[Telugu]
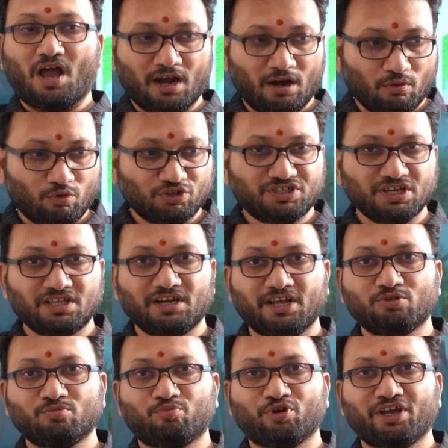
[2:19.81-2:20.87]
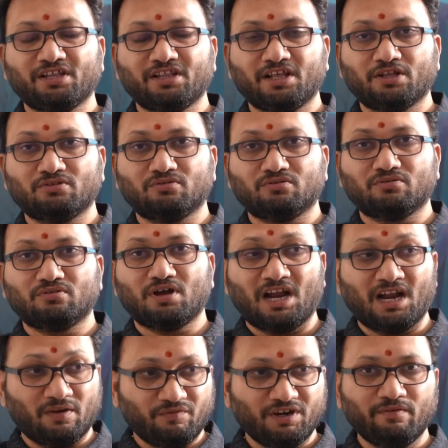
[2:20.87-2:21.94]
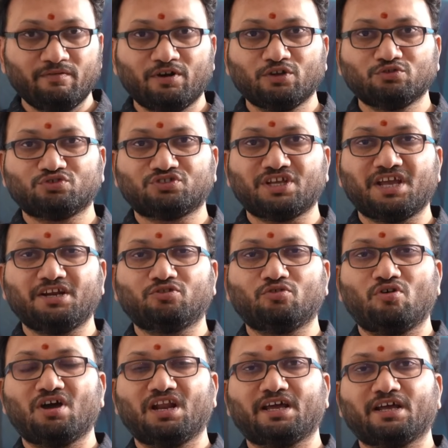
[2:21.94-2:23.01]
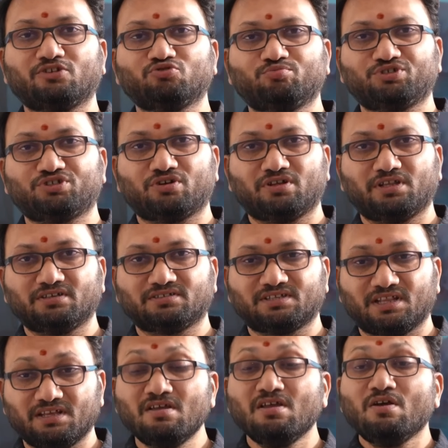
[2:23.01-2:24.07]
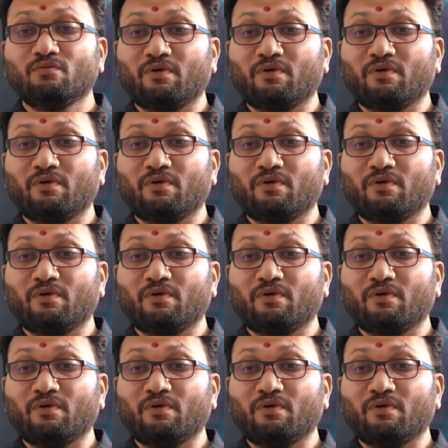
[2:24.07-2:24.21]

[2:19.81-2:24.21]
అందులో వచ్చేది లేదు పోయేది లేదు అలా అఫిడవిట్లు చూస్తే ఎన్ని దొంగ లెక్కలు చూపించారో తెలుస్తుంది